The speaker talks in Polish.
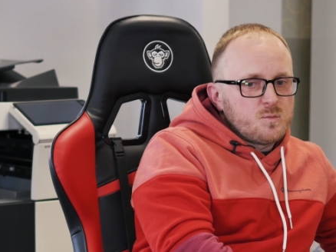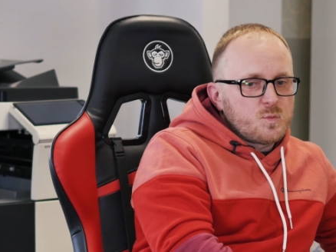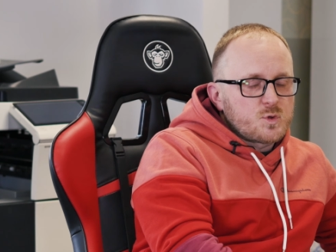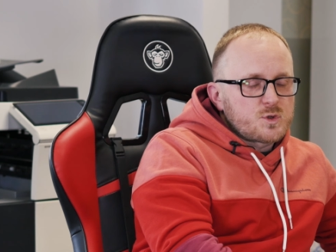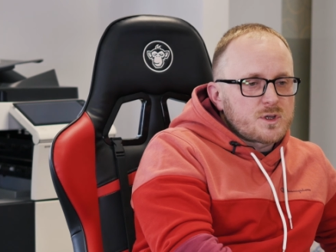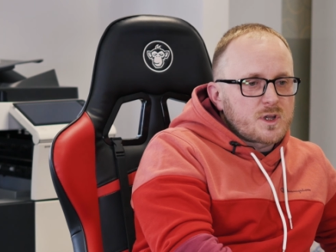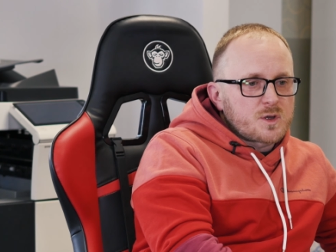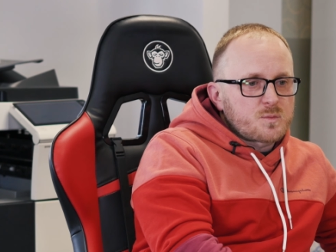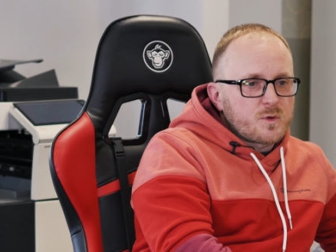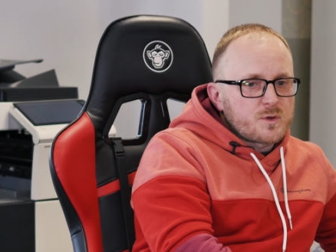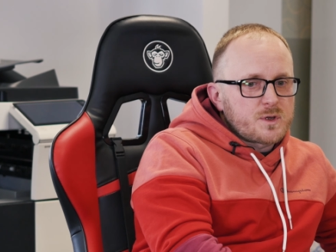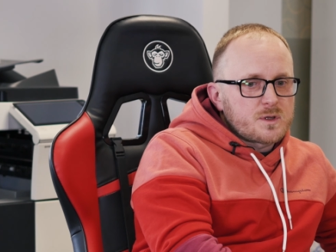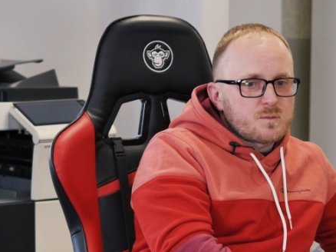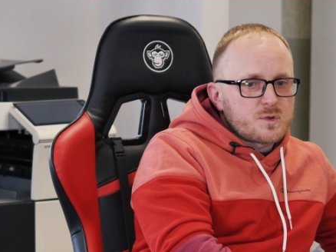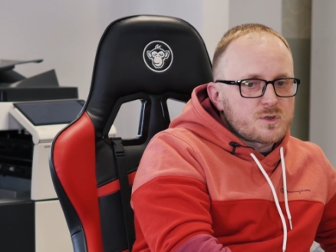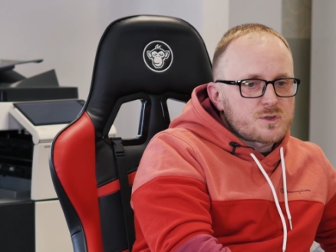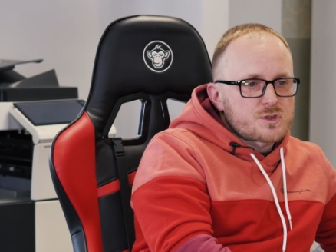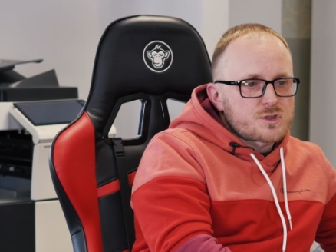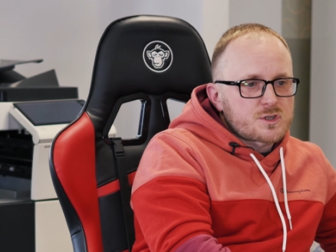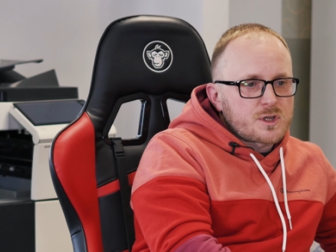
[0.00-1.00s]
budynek powinien
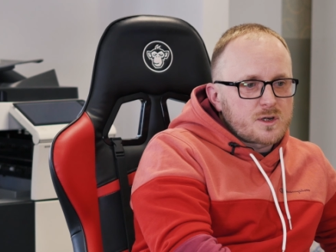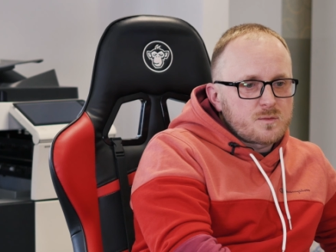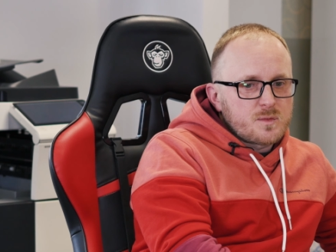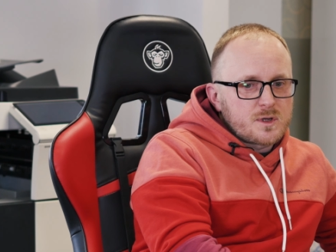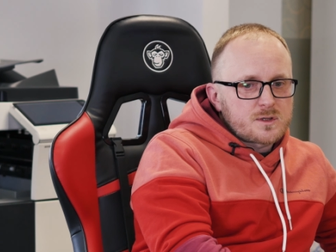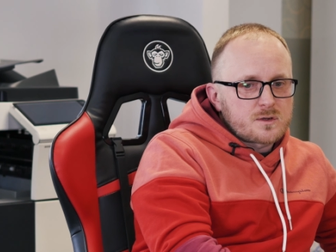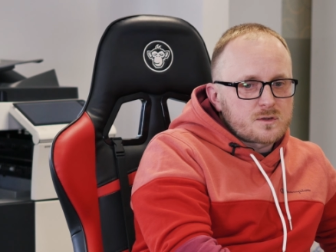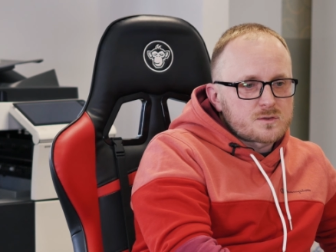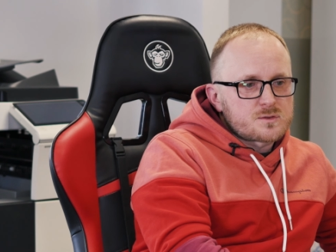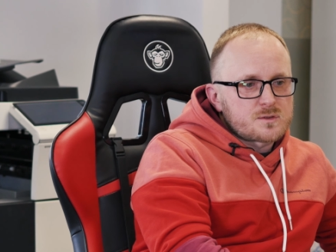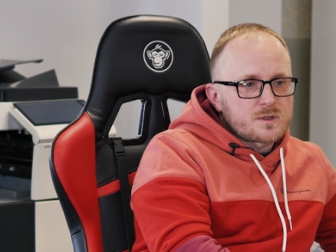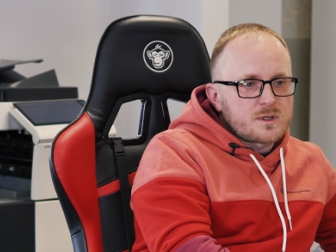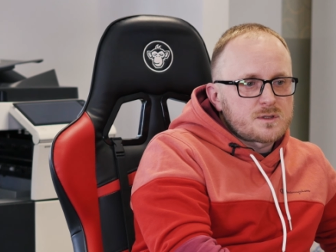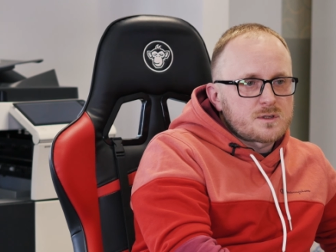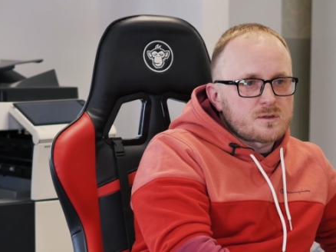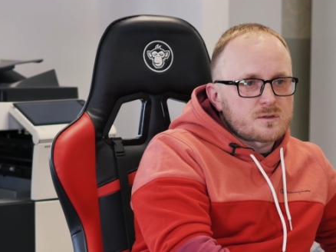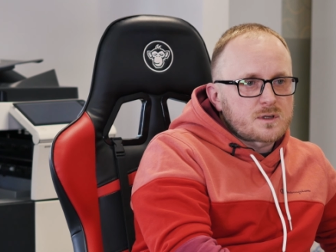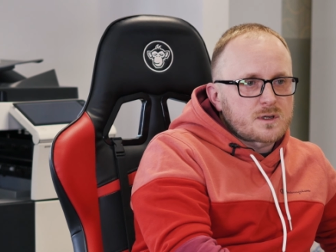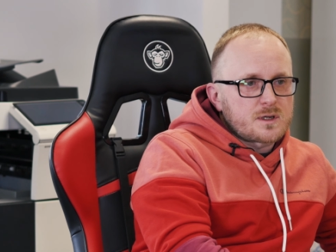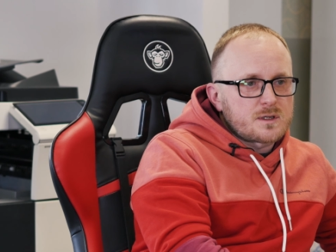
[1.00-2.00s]
być 4 metry
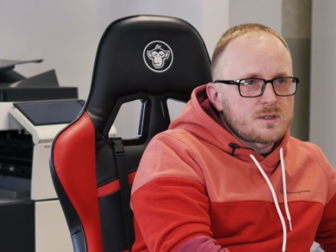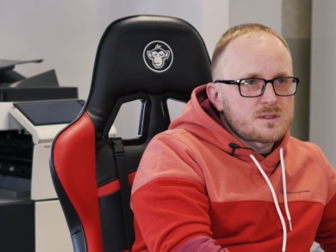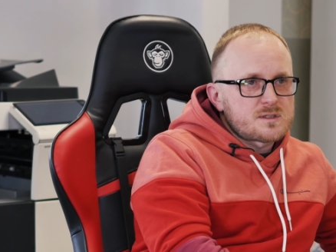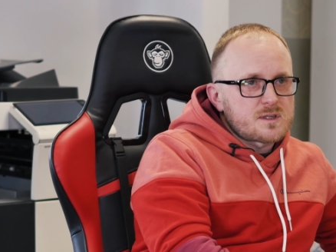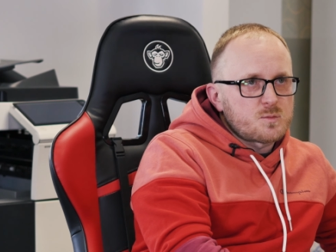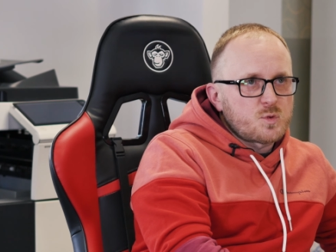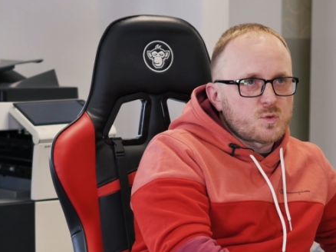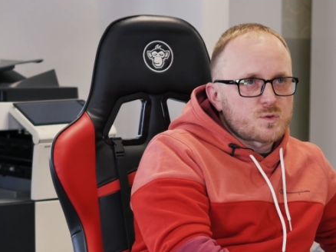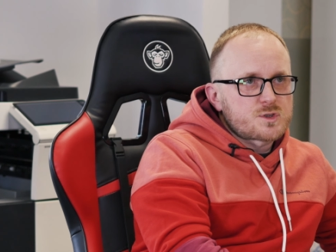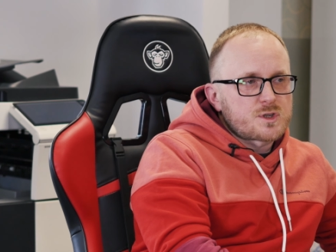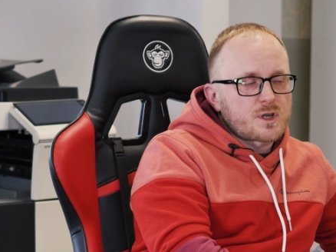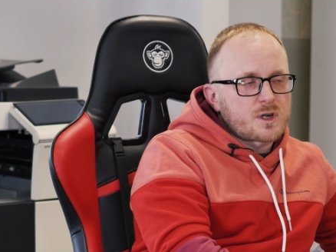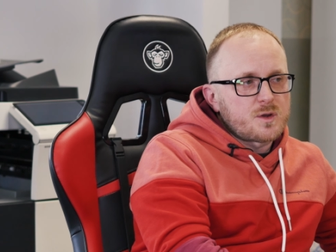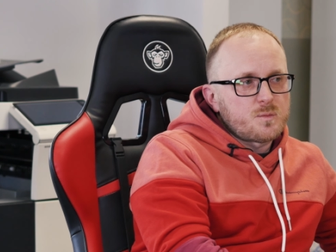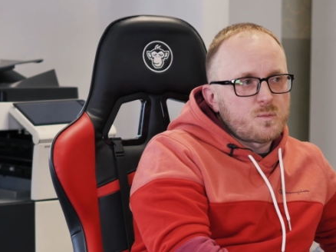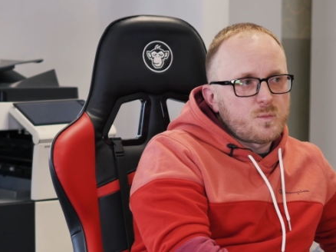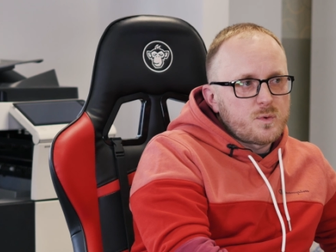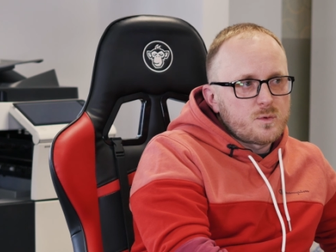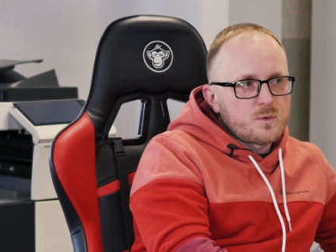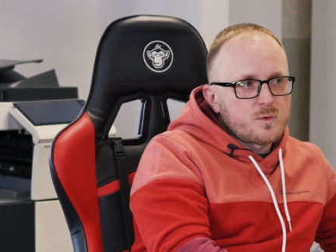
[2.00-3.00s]
odsunięty od granicy, a był
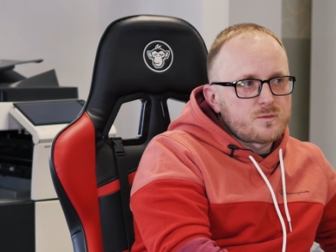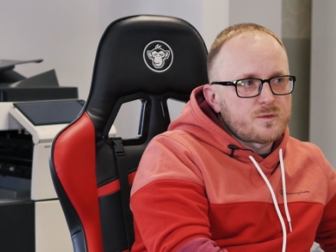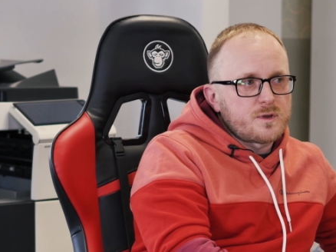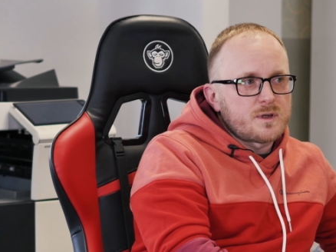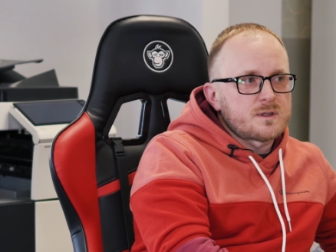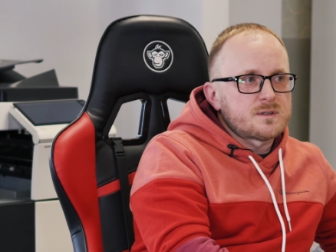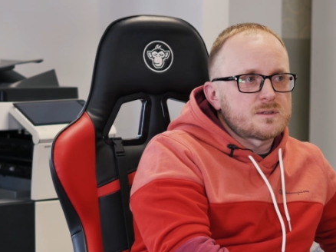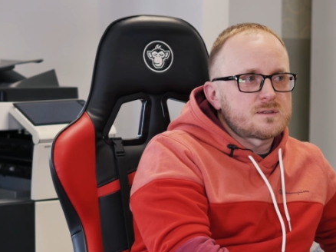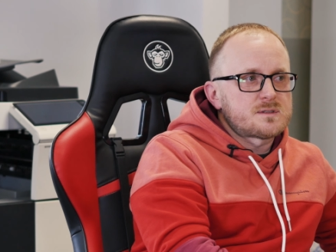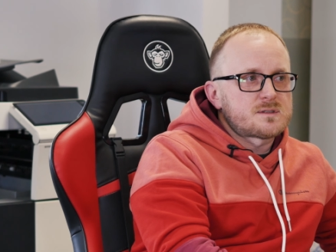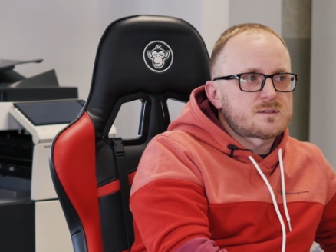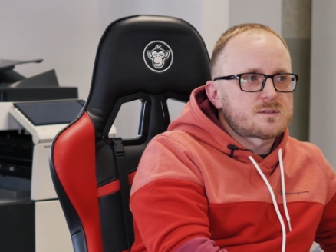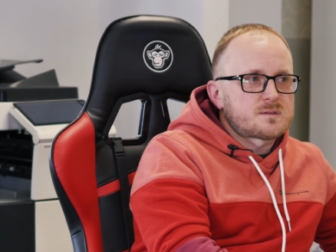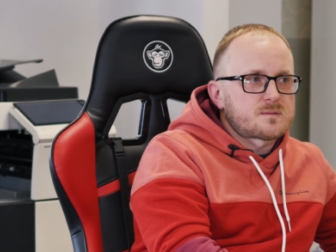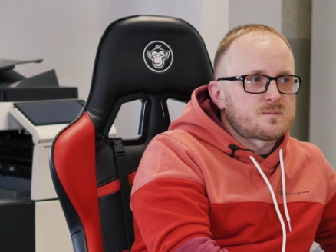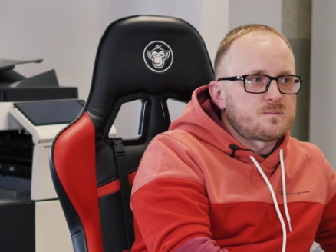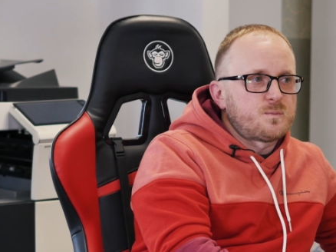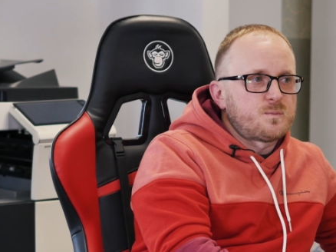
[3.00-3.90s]
4,5, więc